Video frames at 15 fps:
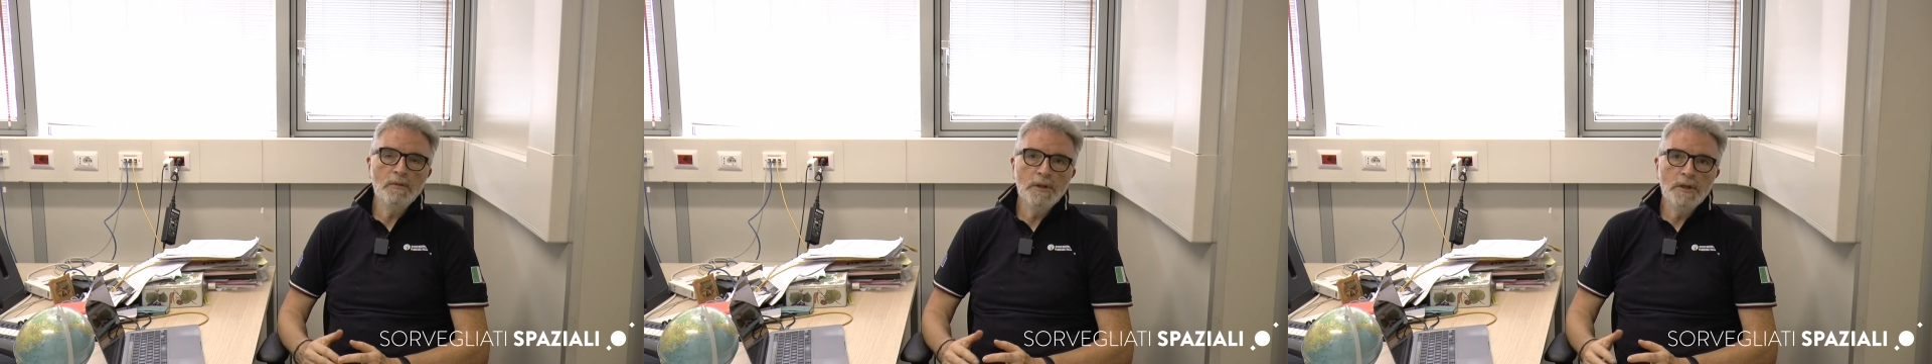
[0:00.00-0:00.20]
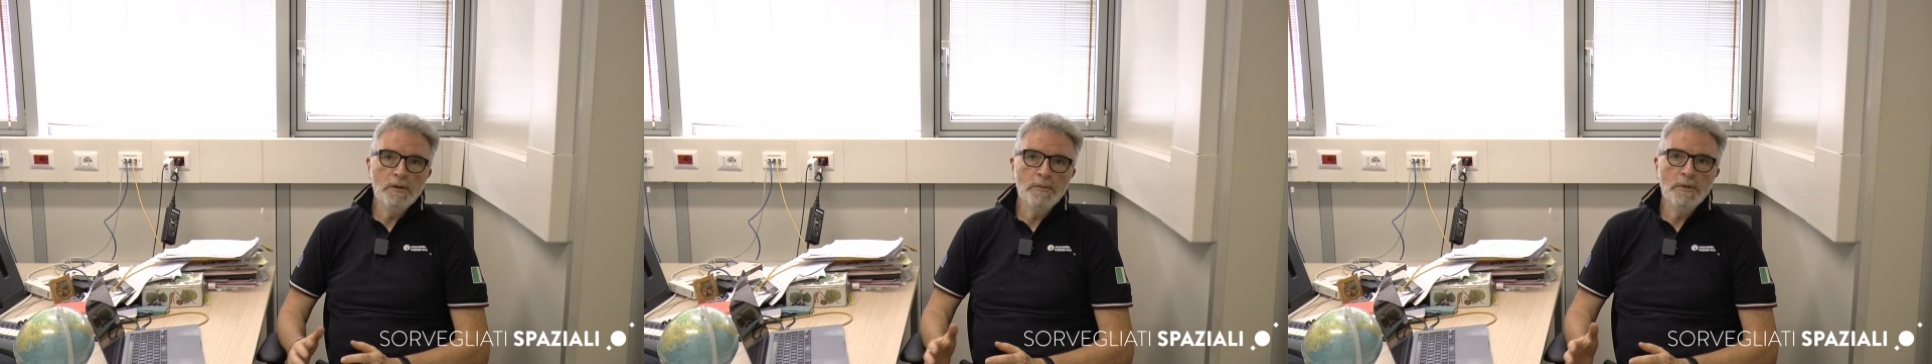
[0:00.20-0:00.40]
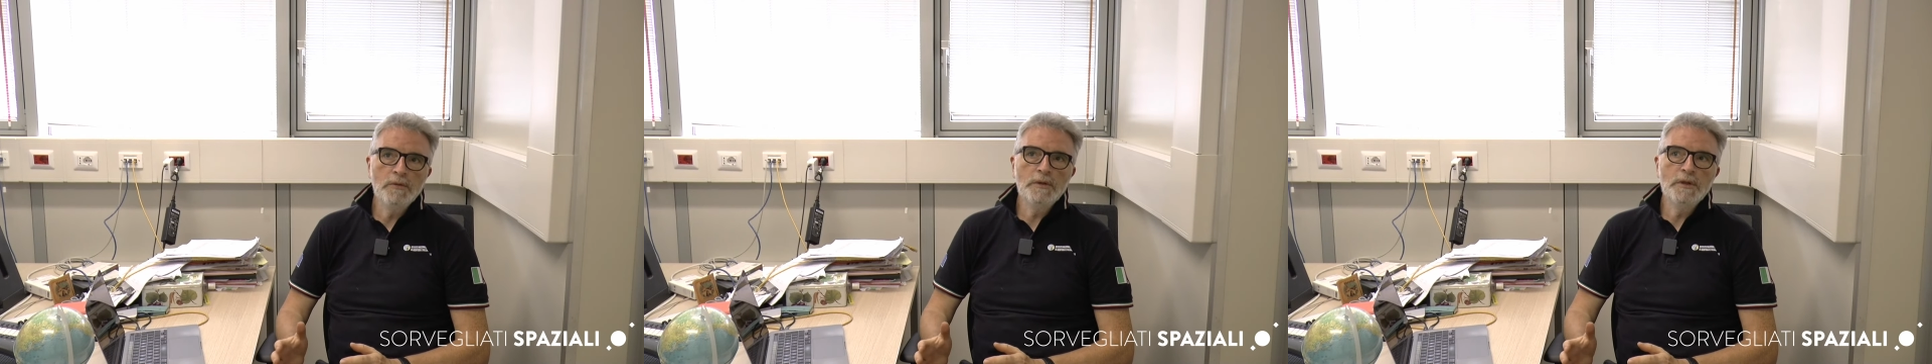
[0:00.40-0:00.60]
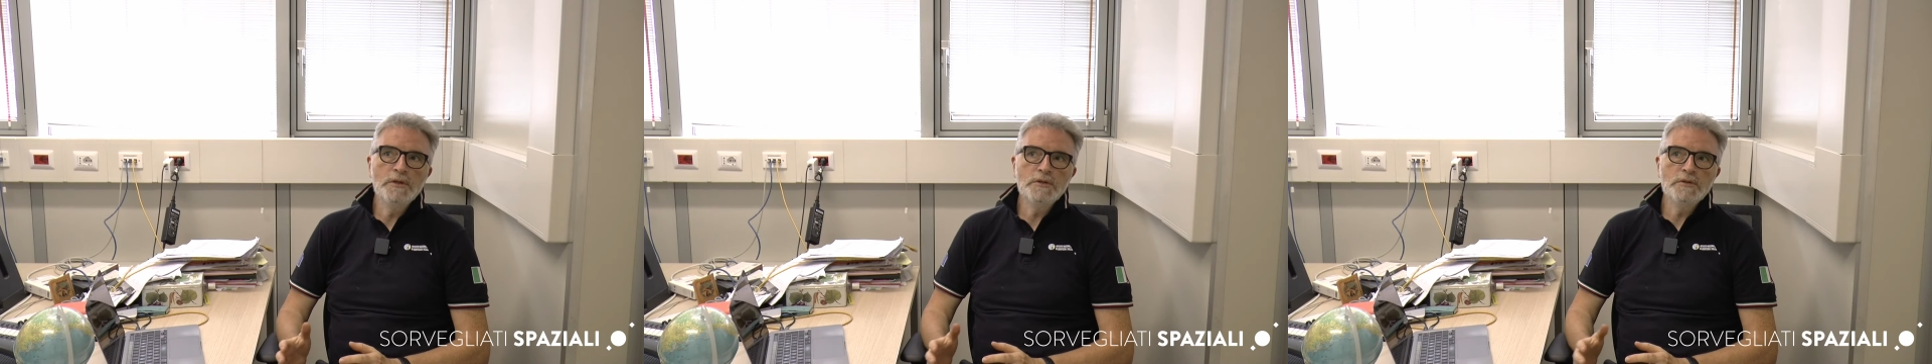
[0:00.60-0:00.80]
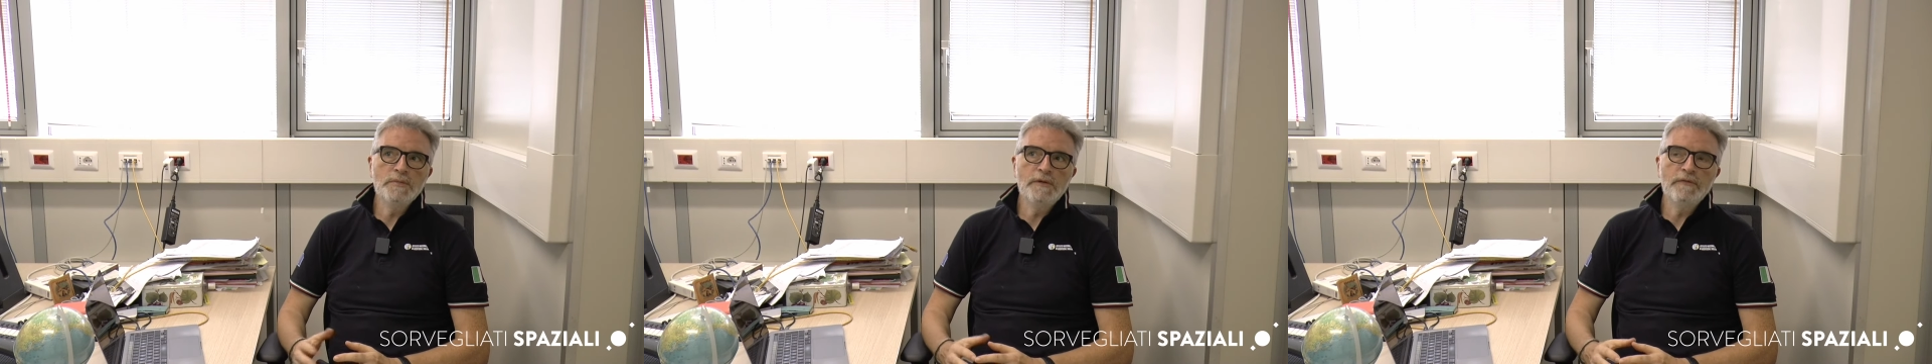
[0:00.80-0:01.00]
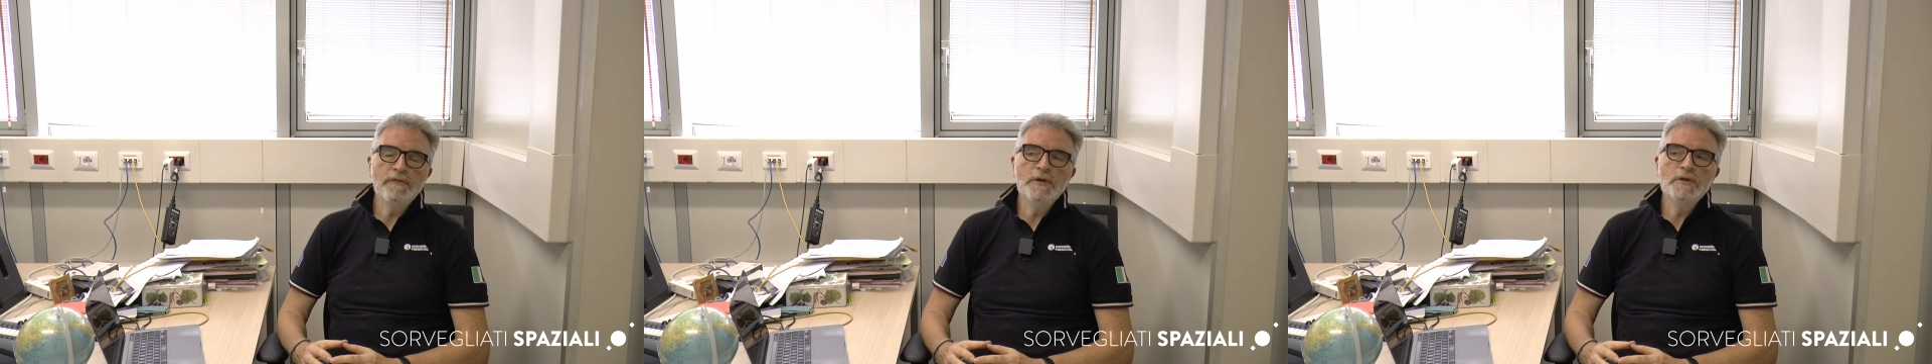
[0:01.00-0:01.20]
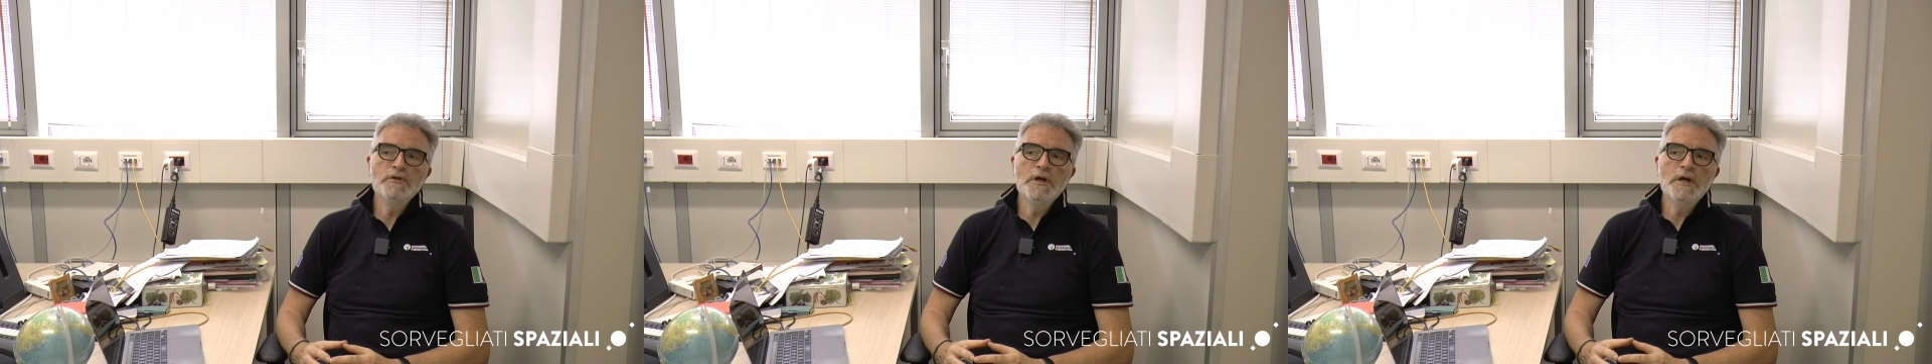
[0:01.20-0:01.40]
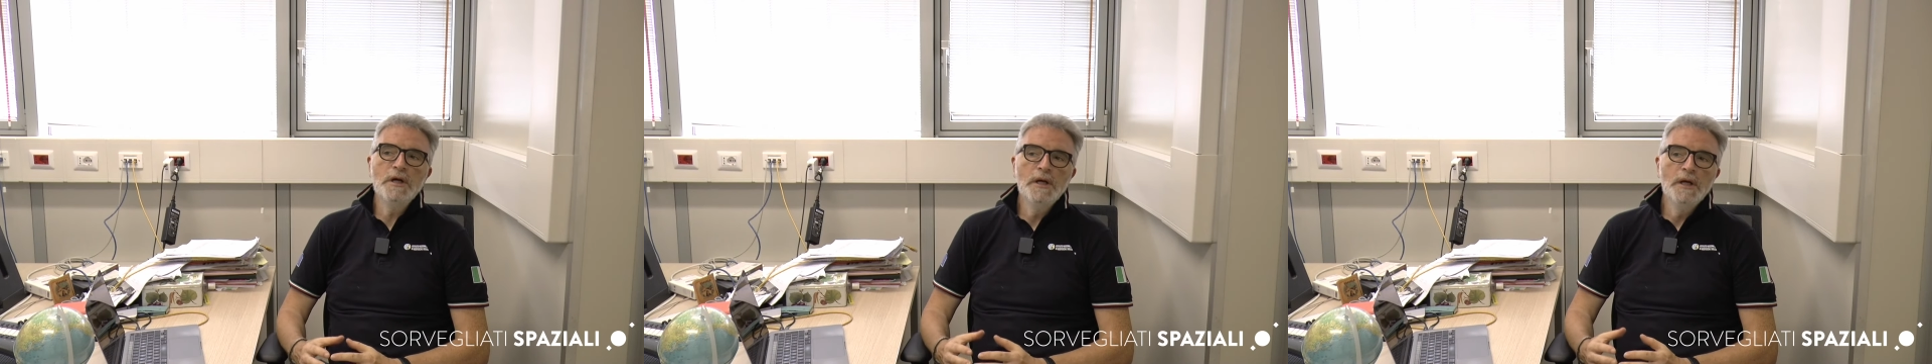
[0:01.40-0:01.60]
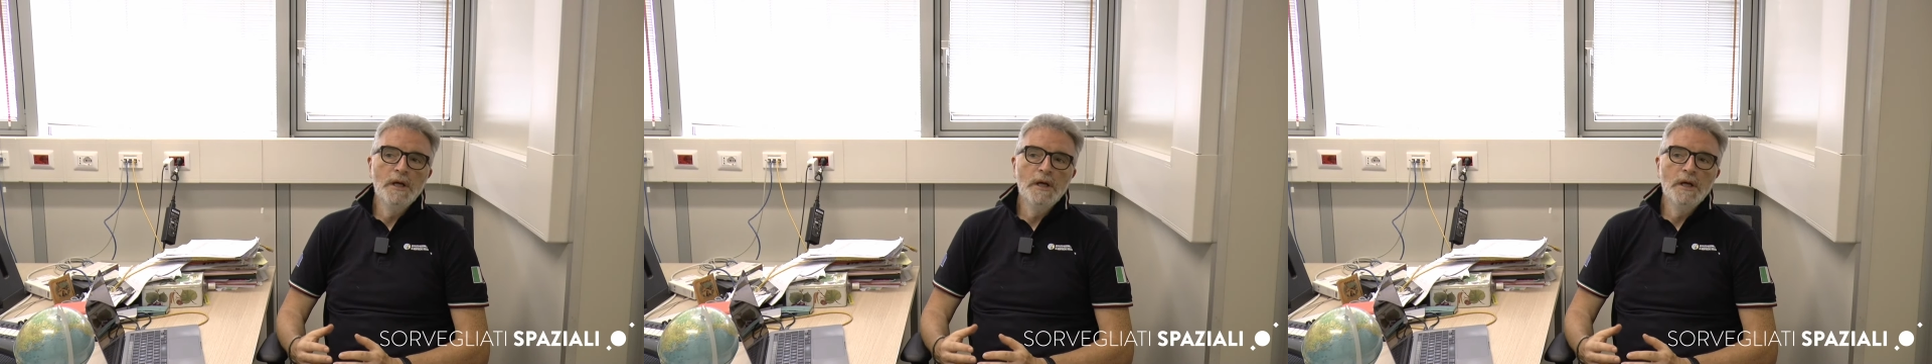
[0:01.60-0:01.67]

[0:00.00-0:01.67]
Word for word: quindi come onde di superficie.